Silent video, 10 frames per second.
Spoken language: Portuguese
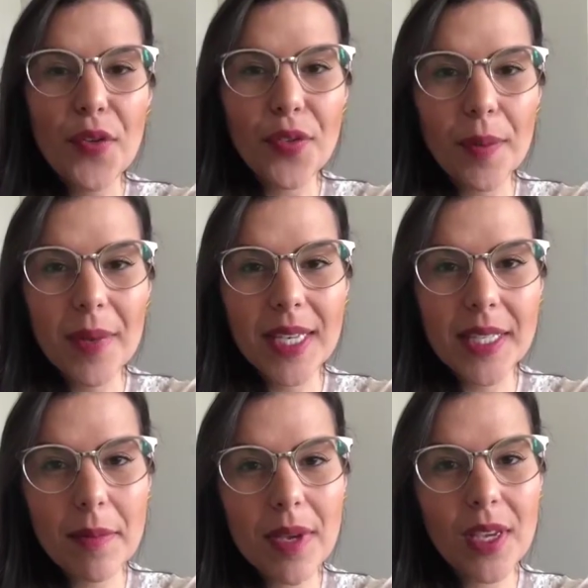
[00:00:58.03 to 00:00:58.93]
Foi
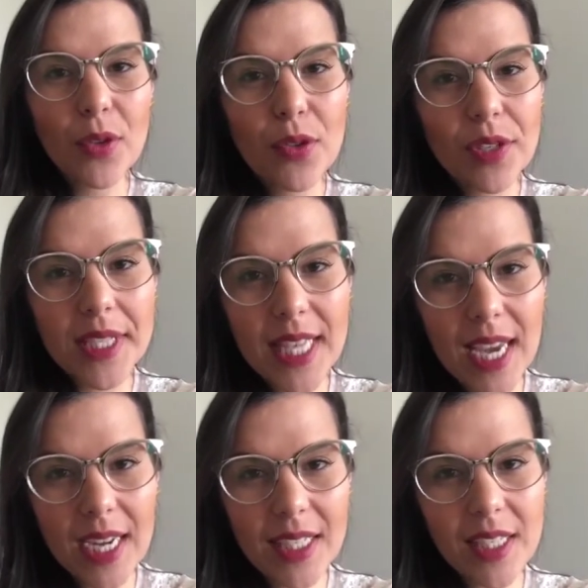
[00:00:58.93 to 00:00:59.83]
perceber que eu tô
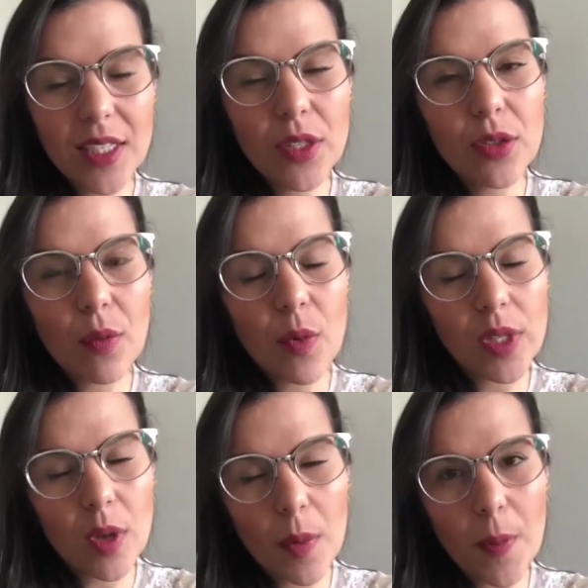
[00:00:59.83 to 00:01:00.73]
certa do
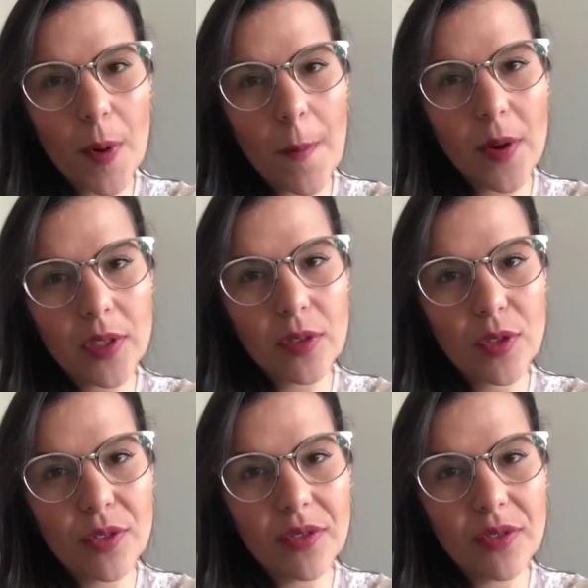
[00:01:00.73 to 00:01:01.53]
quanto ao meu propósito de